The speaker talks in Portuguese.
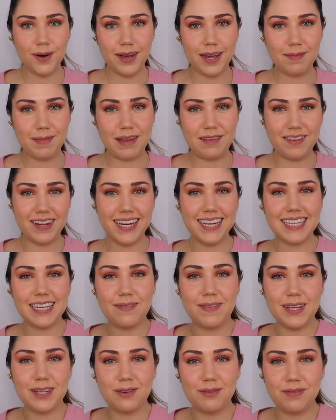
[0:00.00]
Oi, bem-vindos
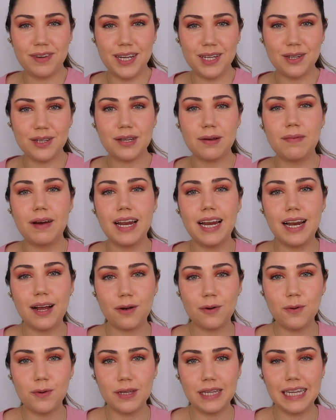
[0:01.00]
a mais um vídeo, eu sou Marina
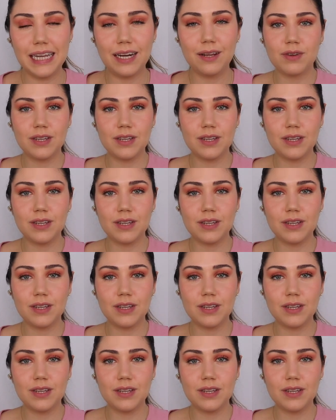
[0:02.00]
Gutler.